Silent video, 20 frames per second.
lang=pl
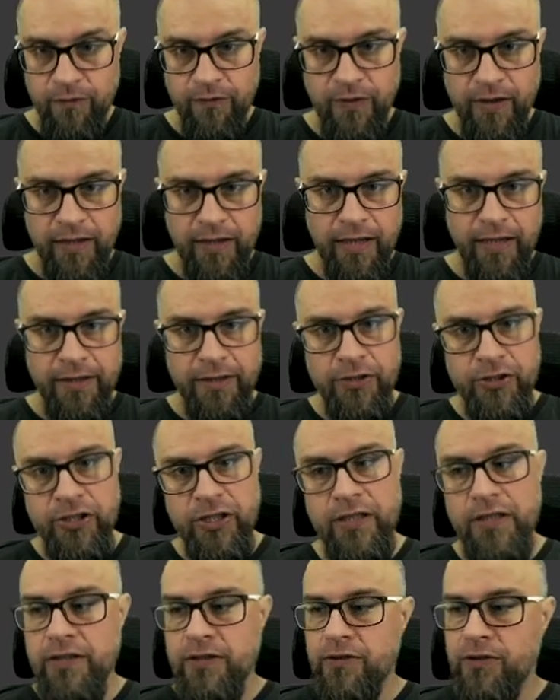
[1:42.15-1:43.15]
Uwaga,
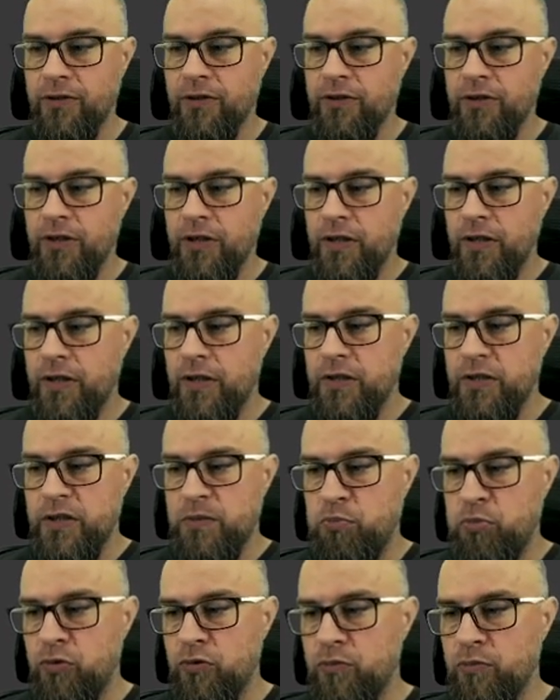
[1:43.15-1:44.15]
jeżeli to
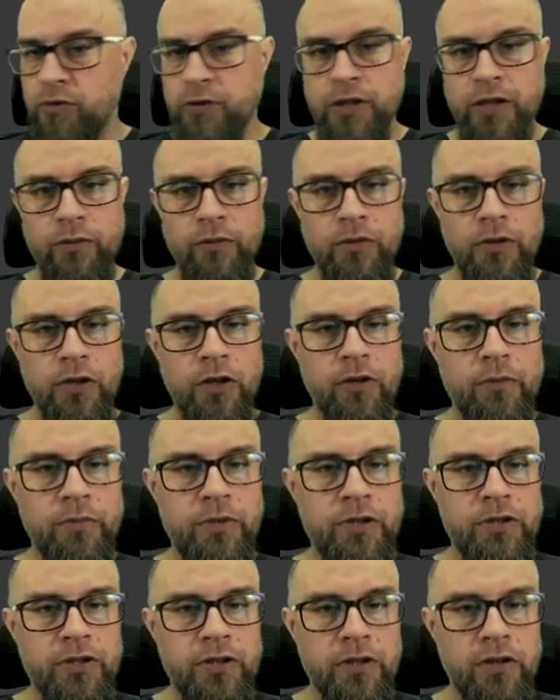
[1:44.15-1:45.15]
spróbuję
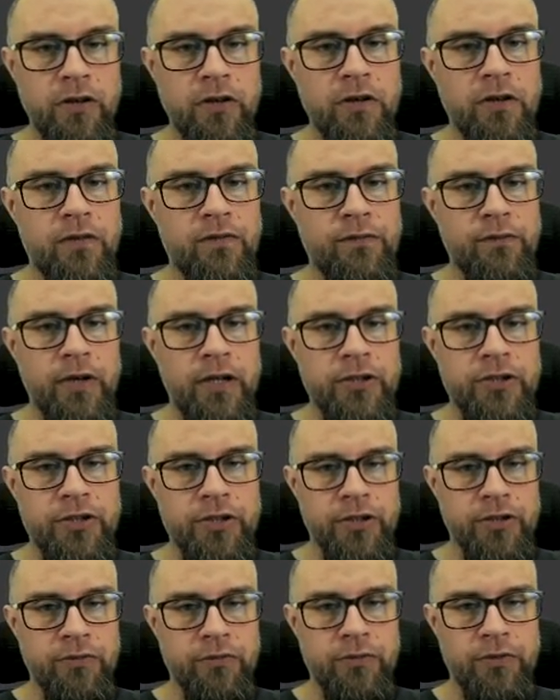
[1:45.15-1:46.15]
uruchomić, o
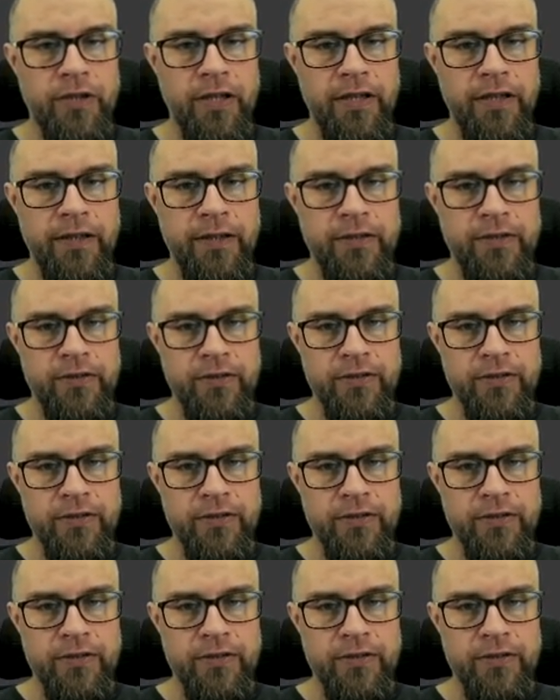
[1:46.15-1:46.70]
właśnie tutaj